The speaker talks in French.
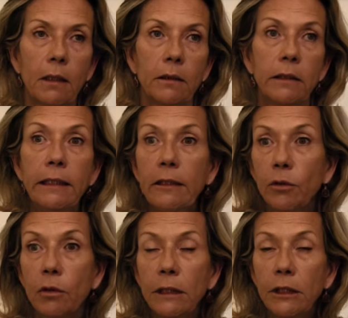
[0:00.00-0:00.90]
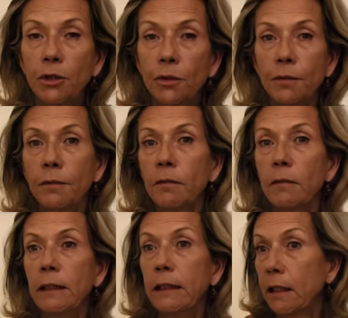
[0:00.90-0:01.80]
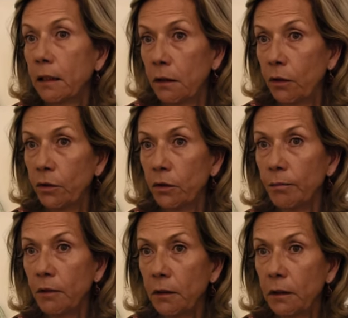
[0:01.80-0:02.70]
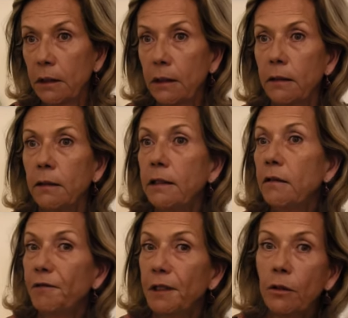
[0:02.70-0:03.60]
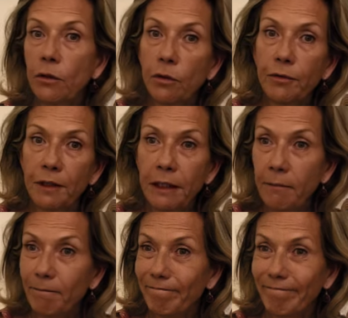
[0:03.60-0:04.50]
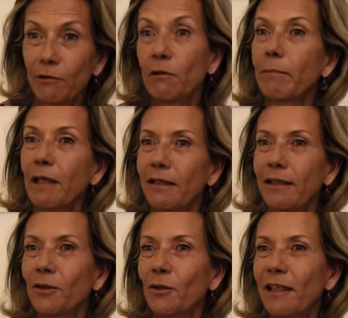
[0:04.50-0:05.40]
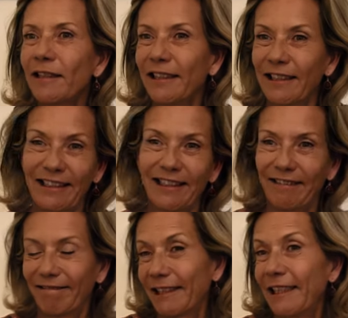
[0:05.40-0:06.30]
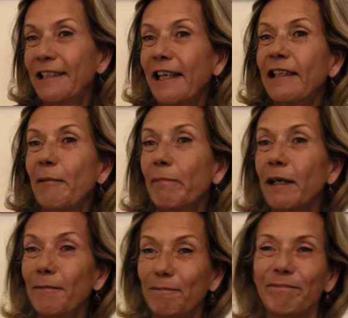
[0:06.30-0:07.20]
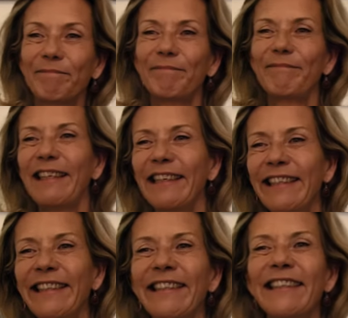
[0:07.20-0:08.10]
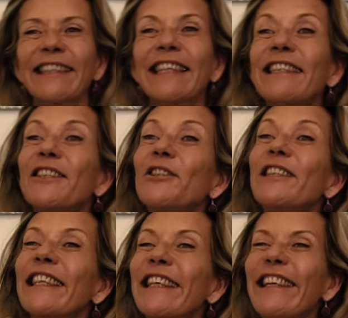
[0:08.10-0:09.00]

ni une religion, ni un dogme, ni une philosophie. Donc à partir de là, si ça n'est pas, qu'est-ce que ça n'est pas euh, Qu'est-ce que c'est